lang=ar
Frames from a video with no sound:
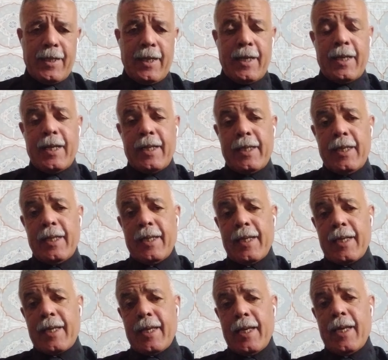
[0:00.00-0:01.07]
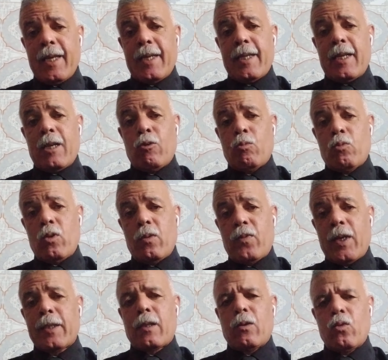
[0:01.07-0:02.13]
الذين كان لهم
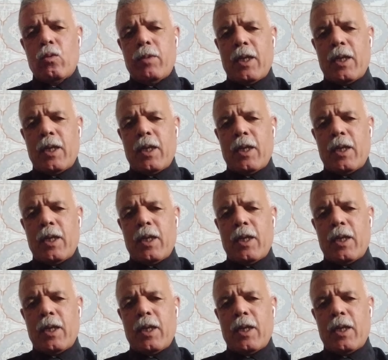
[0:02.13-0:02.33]
الفضل